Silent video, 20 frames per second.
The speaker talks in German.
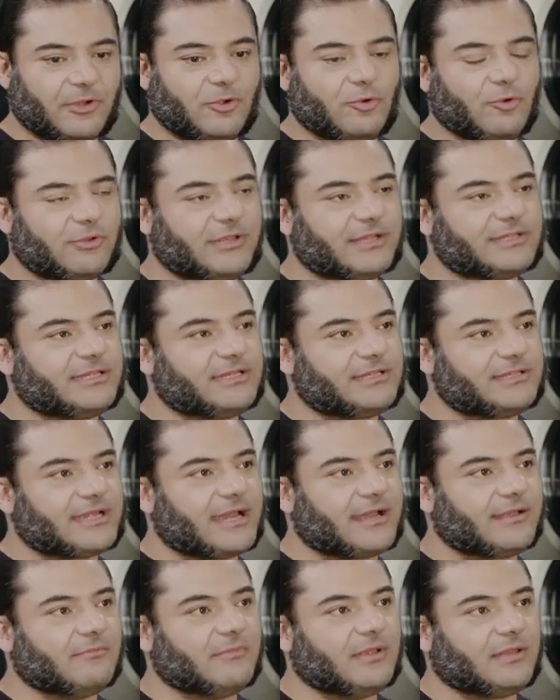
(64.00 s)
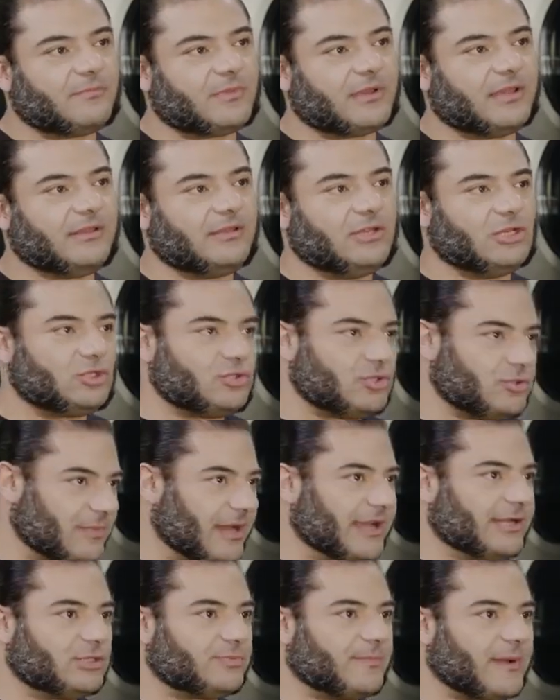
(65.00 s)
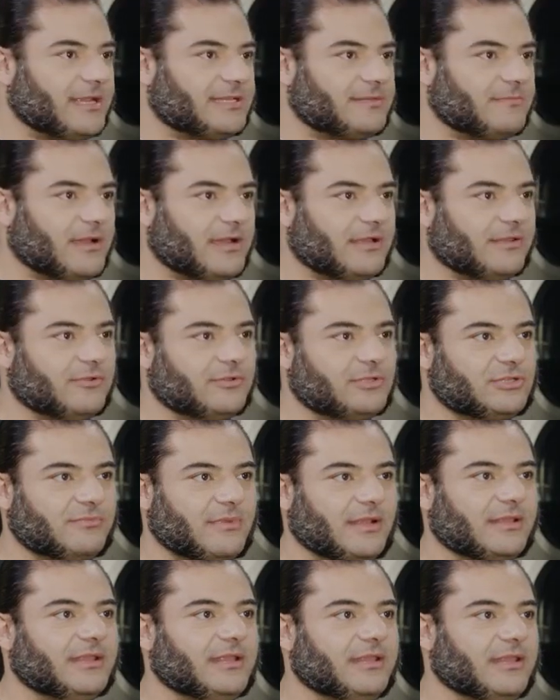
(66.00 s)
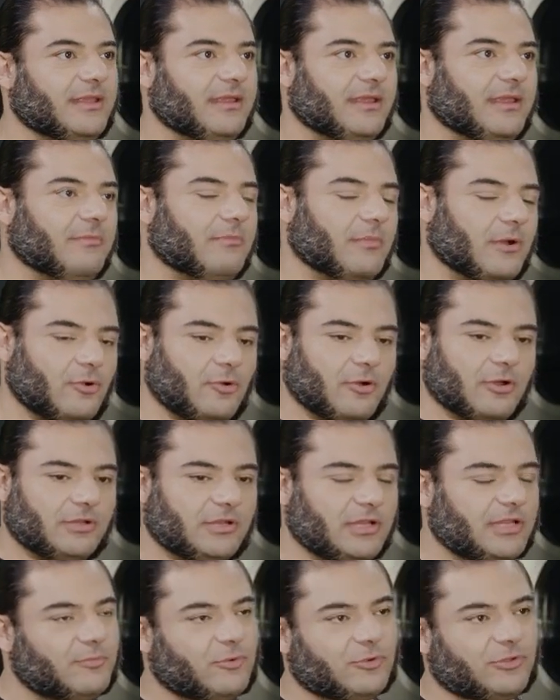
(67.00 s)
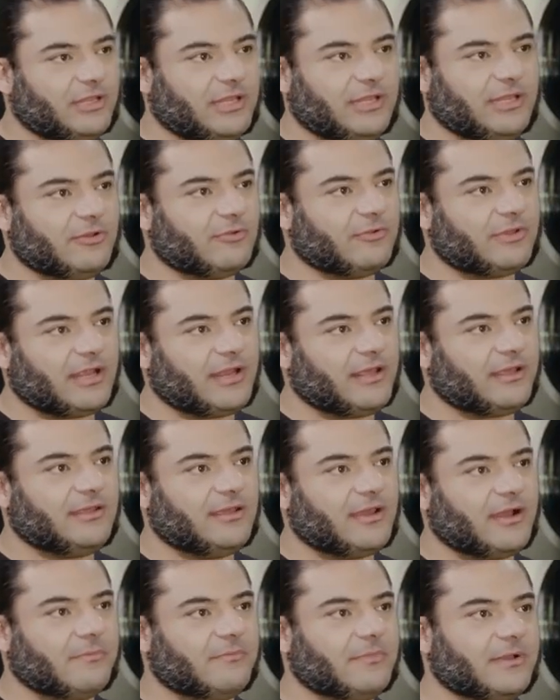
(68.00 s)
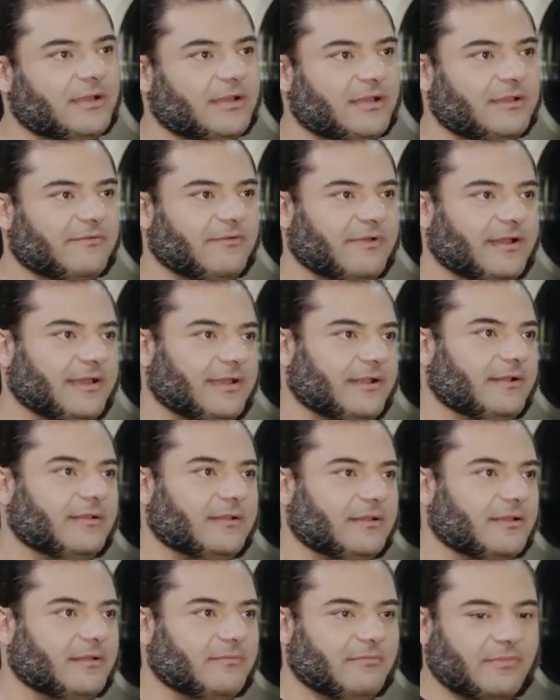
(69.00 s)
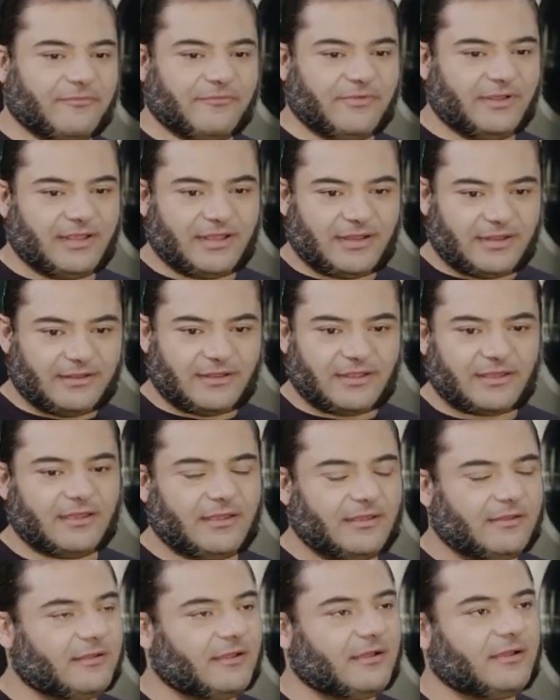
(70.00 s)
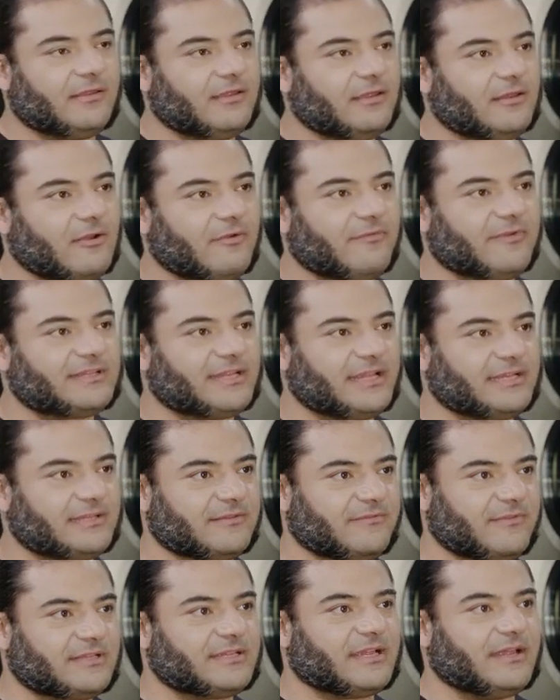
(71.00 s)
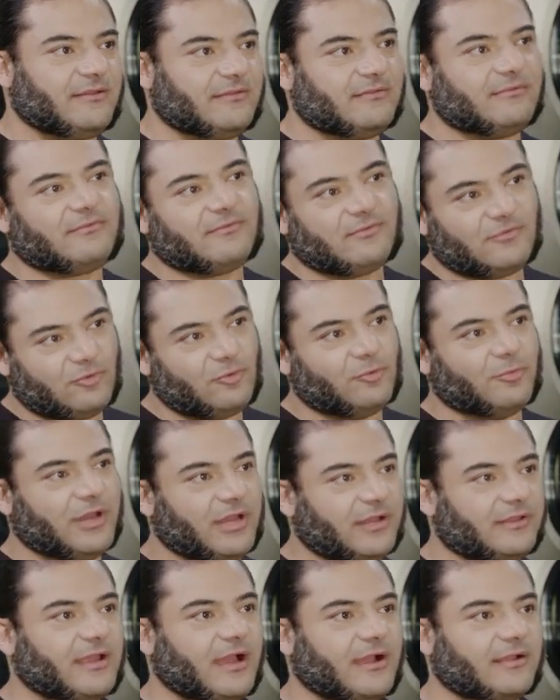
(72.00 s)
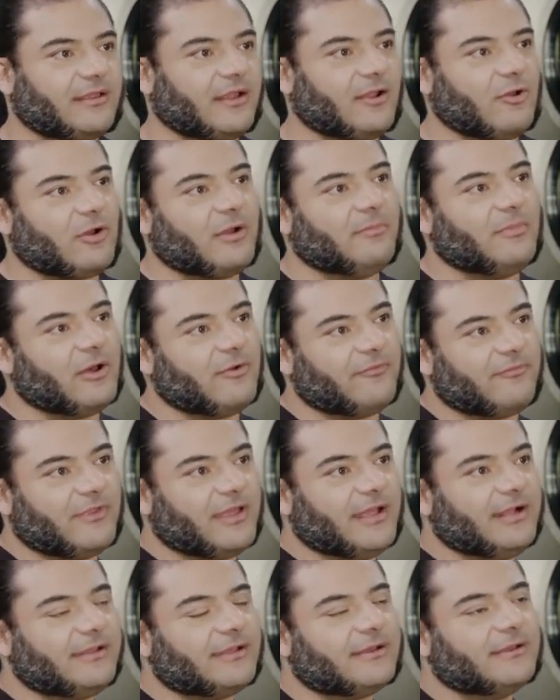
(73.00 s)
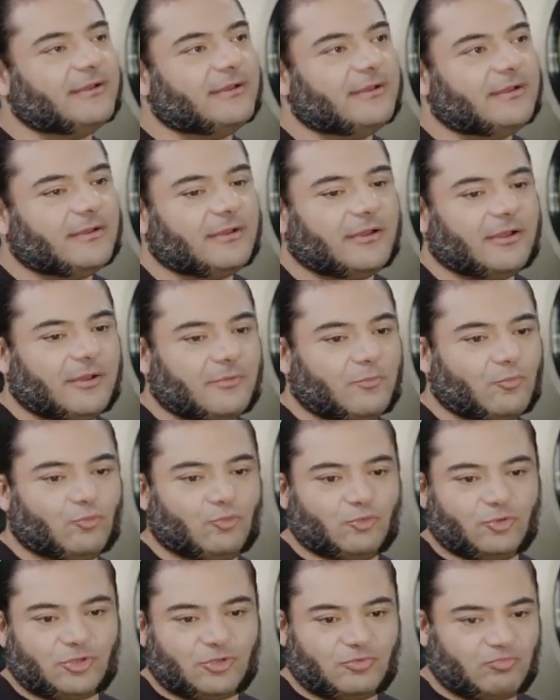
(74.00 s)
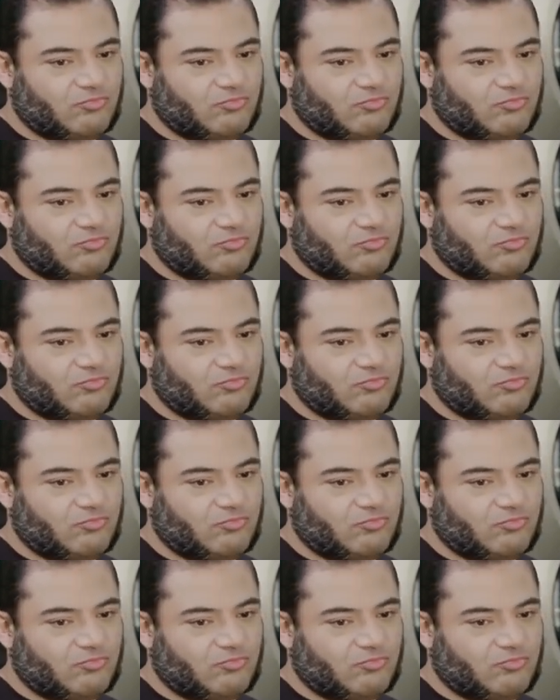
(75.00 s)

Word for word: geguckt, dass ich Sachen mitbringe, die zum einen Spaß machen und zum anderen eben auch ordentlich Protein und Energie haben, weil äh, man will ja dann nachher in der Kantine auch was essen, was einen über den Tag dann auch am Laufen hält. Ähm, und